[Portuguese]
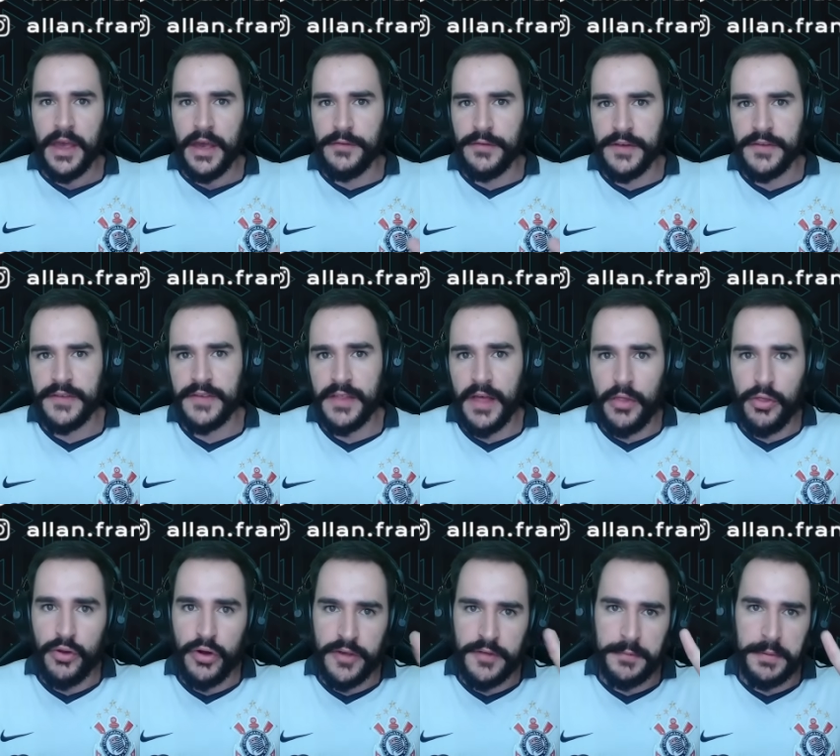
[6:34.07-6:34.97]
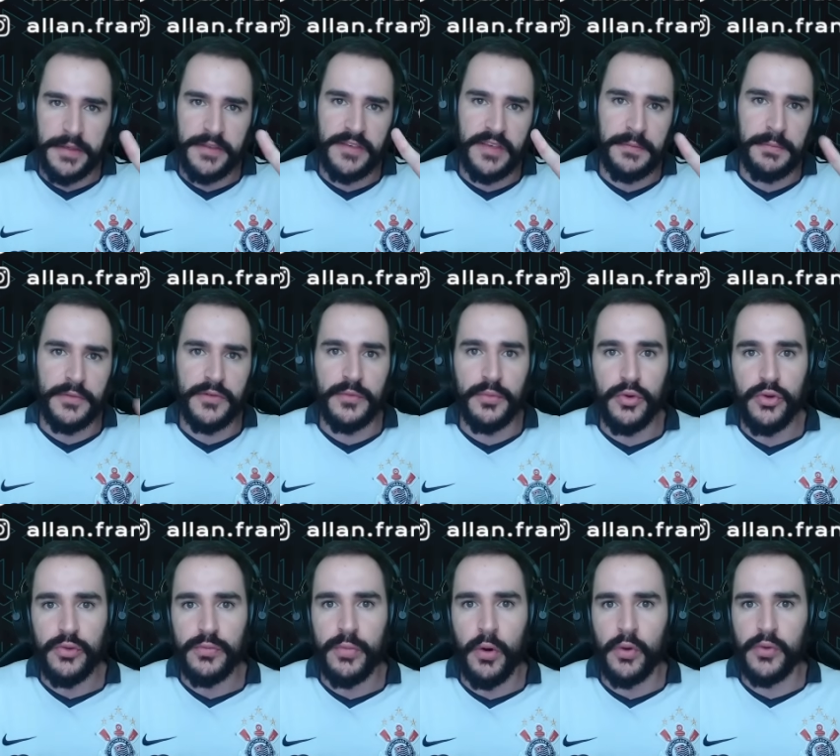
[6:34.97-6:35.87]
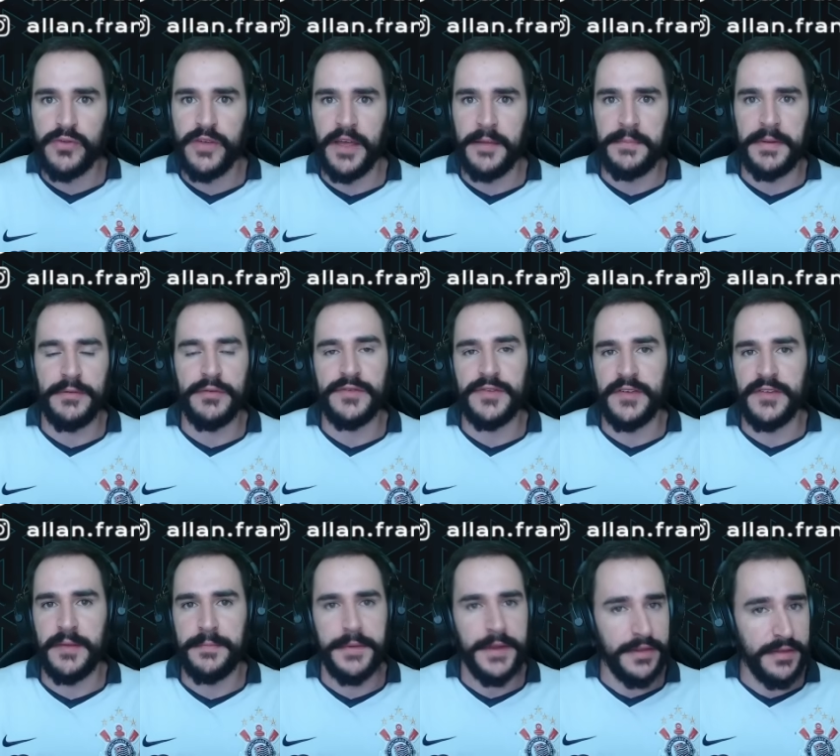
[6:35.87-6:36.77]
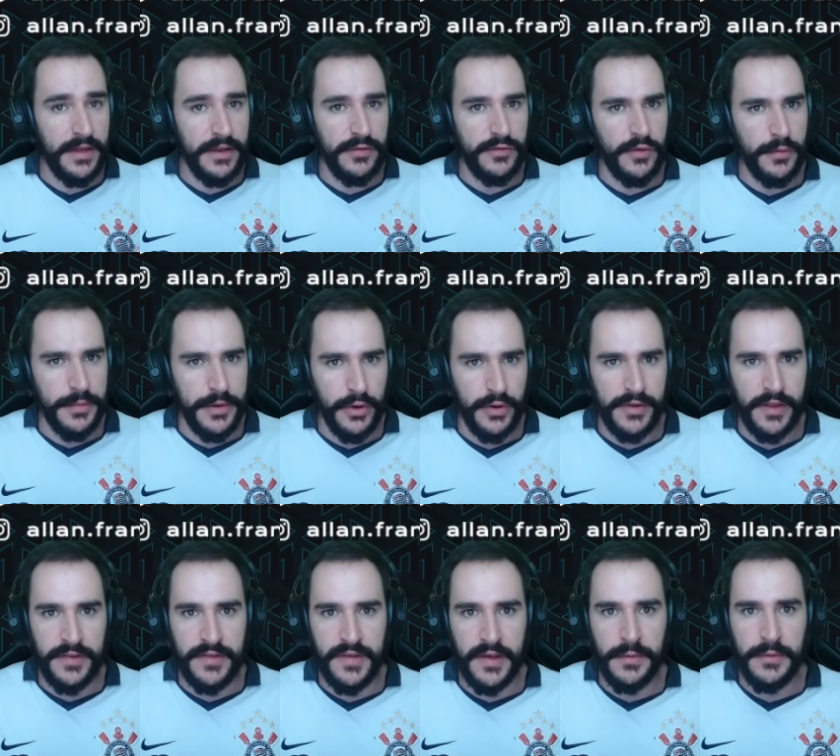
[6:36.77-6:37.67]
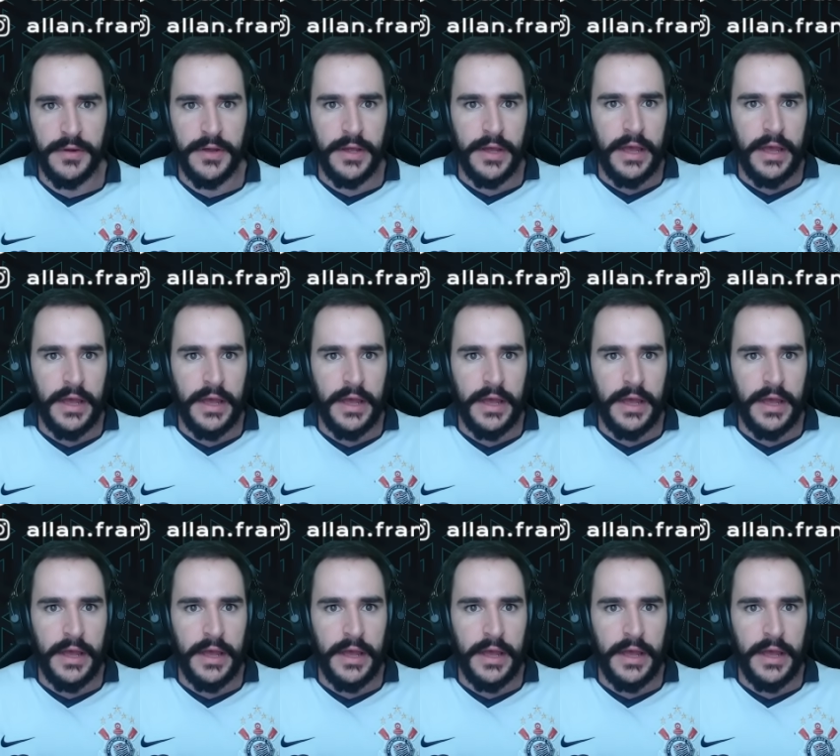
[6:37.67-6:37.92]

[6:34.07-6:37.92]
Eu vou ensinar dois princípios muito bons aí para vocês aprenderem sobre rotação.